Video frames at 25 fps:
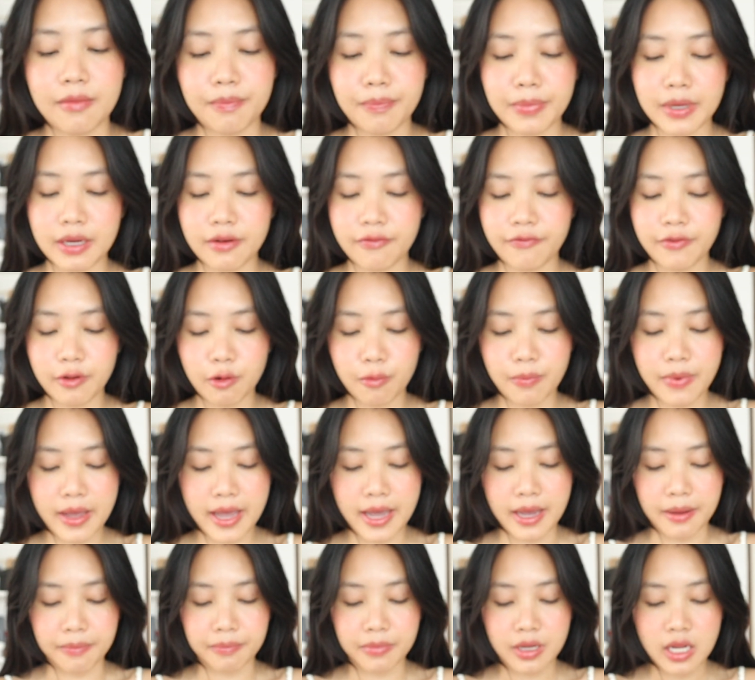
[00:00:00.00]
เป็นฟิลแบ
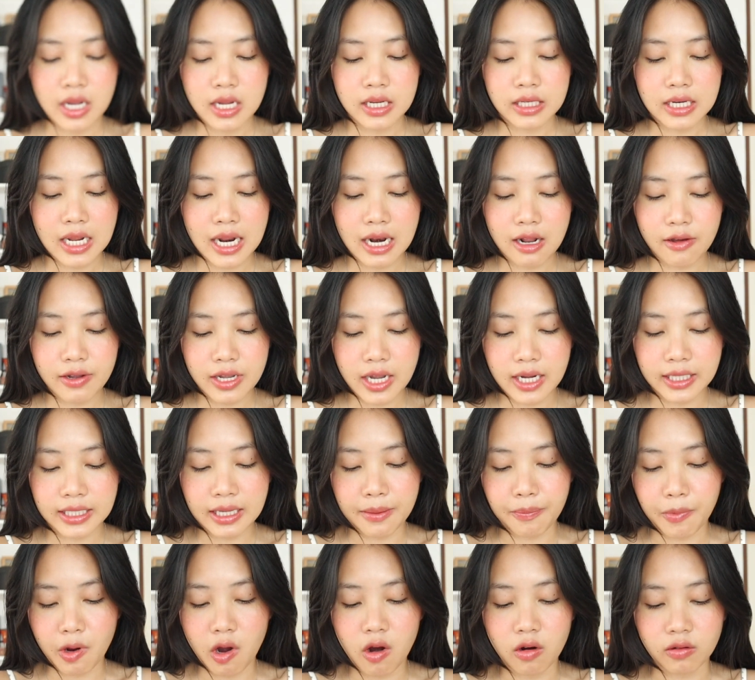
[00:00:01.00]
บถ้าเราอยาก
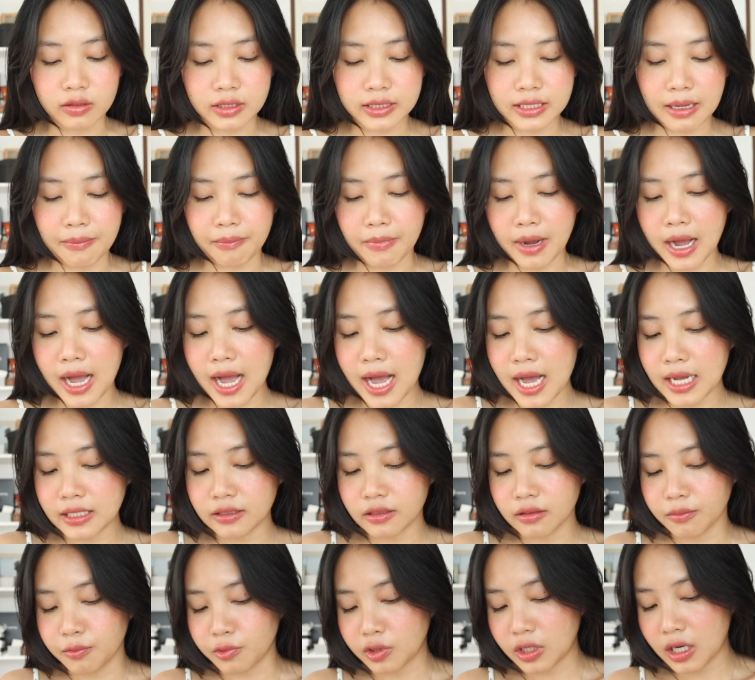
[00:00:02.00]
เก็บของสำคัญ
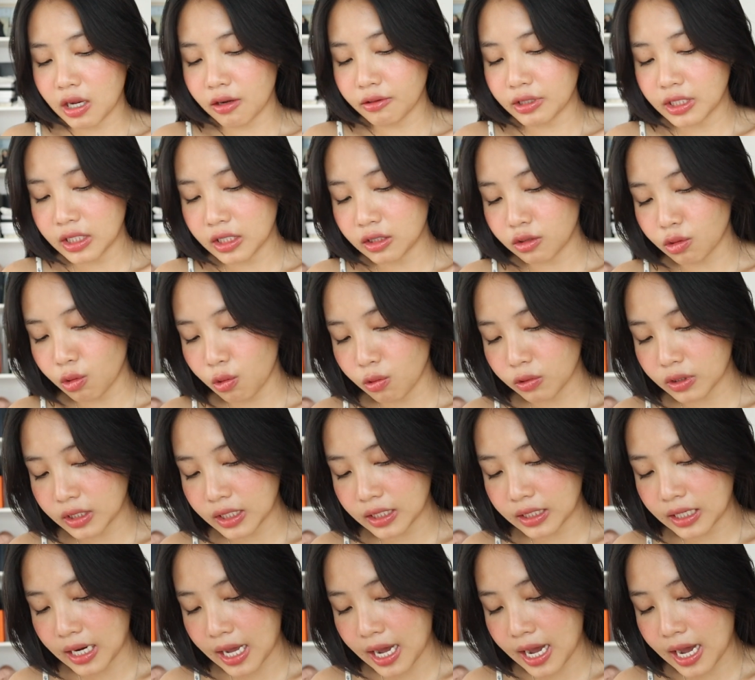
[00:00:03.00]
สมมติเราเดินทงเดิ
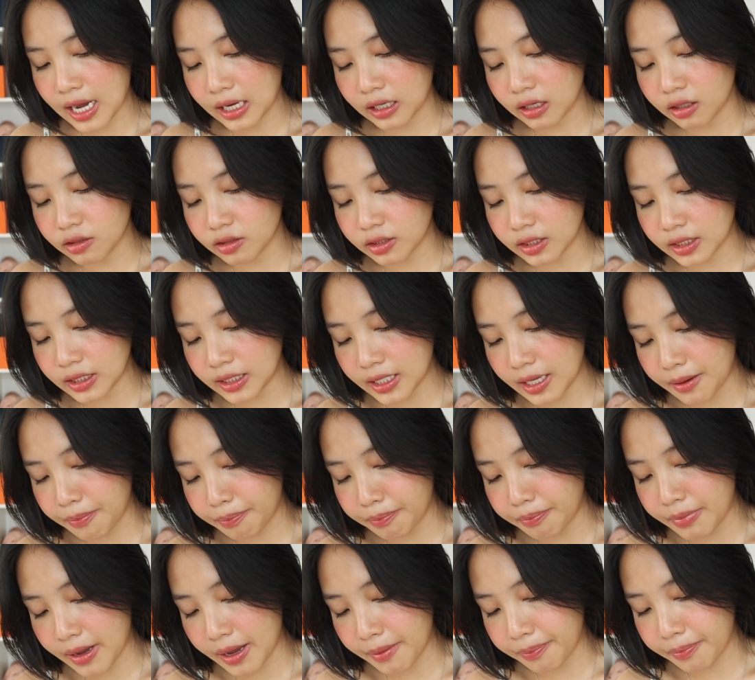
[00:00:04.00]
นทางเราจะเก็บ
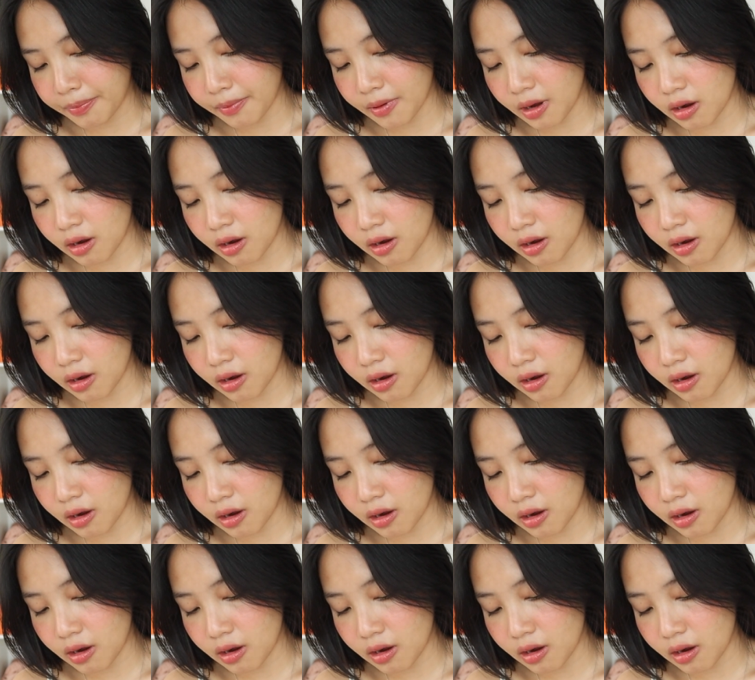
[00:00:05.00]
แบบ